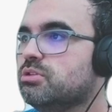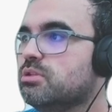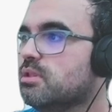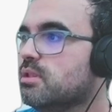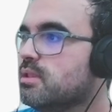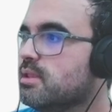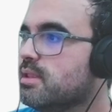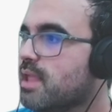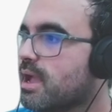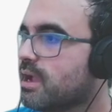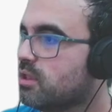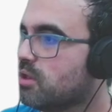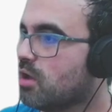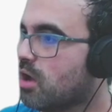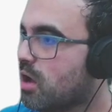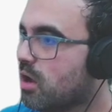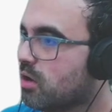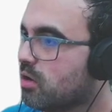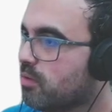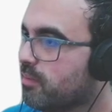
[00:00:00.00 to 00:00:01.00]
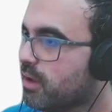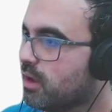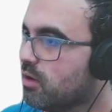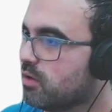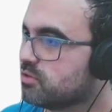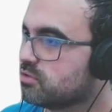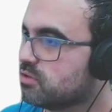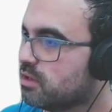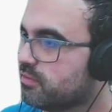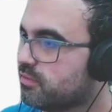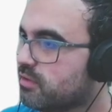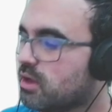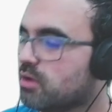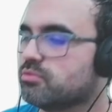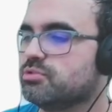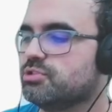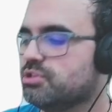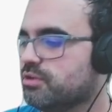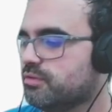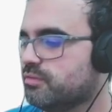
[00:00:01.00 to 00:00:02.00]
daqui, ó? Como é que é o resultado final?
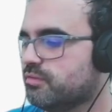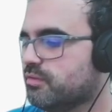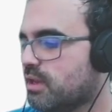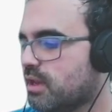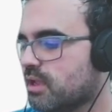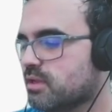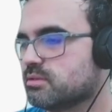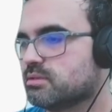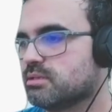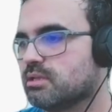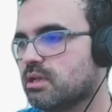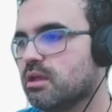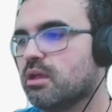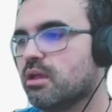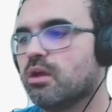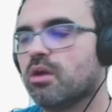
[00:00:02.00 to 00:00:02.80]
Diferença